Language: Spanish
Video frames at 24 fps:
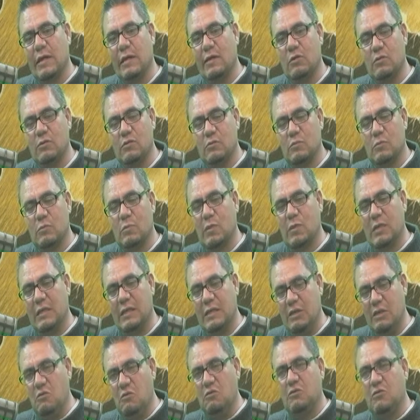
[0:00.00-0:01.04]
por gritos,
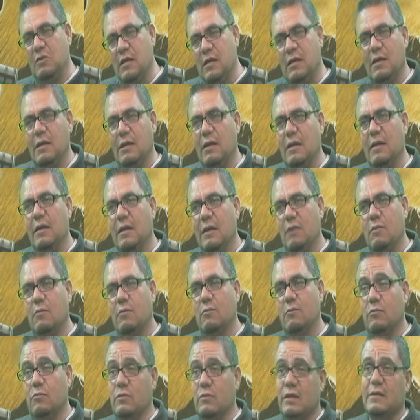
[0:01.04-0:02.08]
por yo soy el,
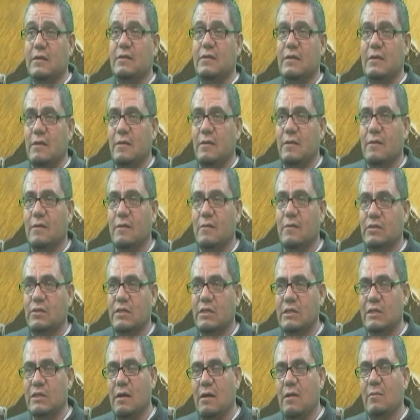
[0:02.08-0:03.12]
dicen
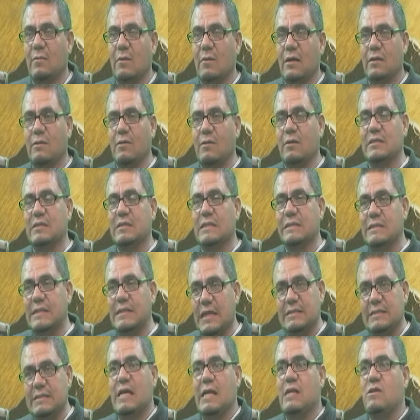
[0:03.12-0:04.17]
los que saben, ¿verdad? Que vez
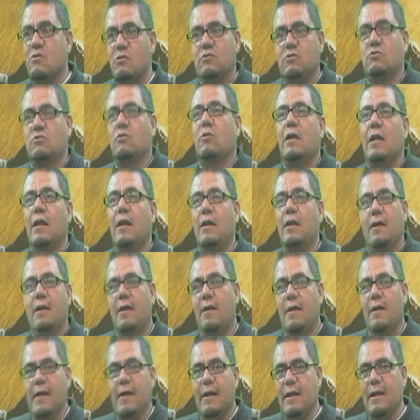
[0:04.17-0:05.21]
que dicen, es que yo soy
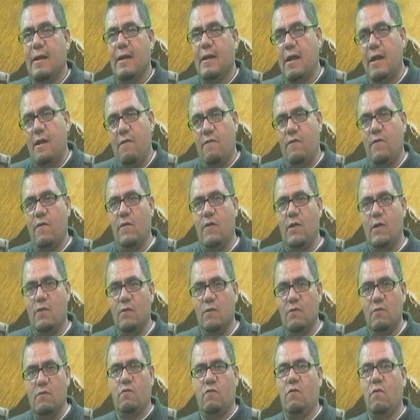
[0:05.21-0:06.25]
el, el
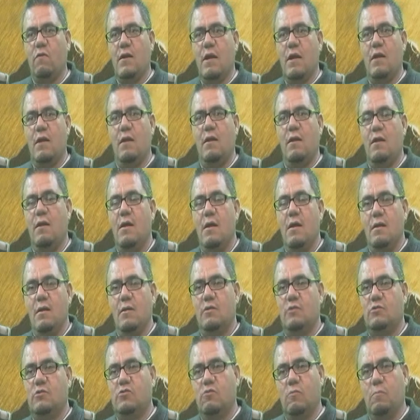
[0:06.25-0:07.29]
jefe, yo soy el
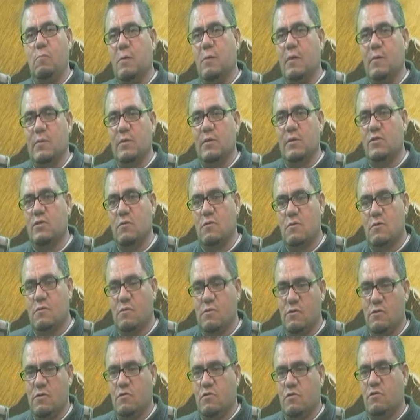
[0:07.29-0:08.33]

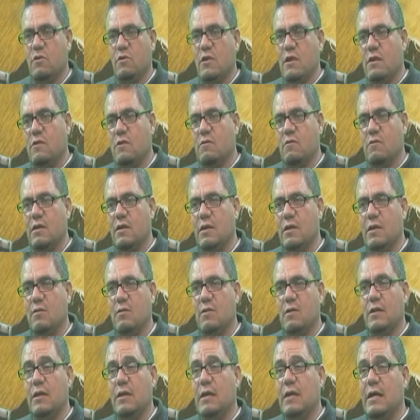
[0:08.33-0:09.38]
supervisor, yo soy el
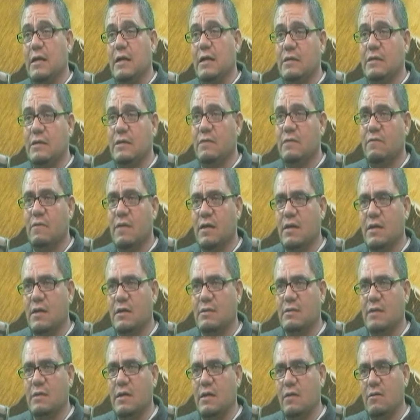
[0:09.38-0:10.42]
coordinador. Ya estás
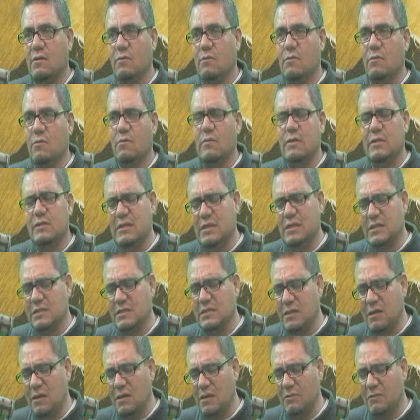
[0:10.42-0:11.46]
fracasando. No
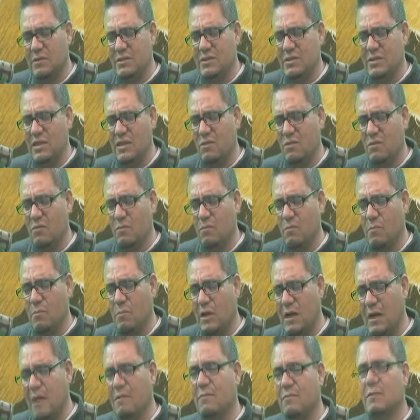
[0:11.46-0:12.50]
necesitas estarlo diciendo
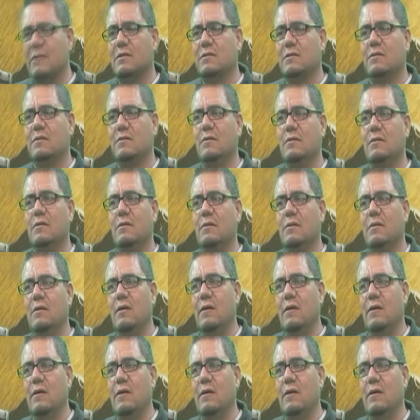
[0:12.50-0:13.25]
con palabras,